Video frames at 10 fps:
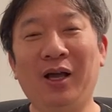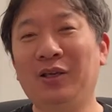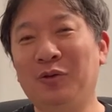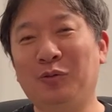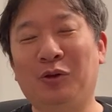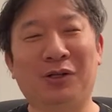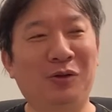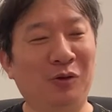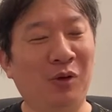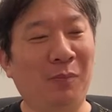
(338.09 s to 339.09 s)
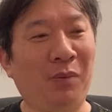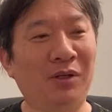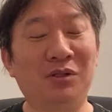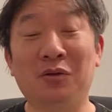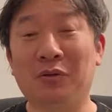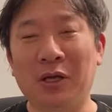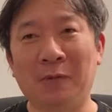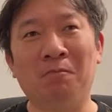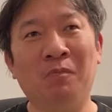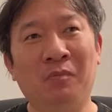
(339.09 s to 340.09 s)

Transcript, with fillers: 愛嬌とかっていうのもやっぱり必要で、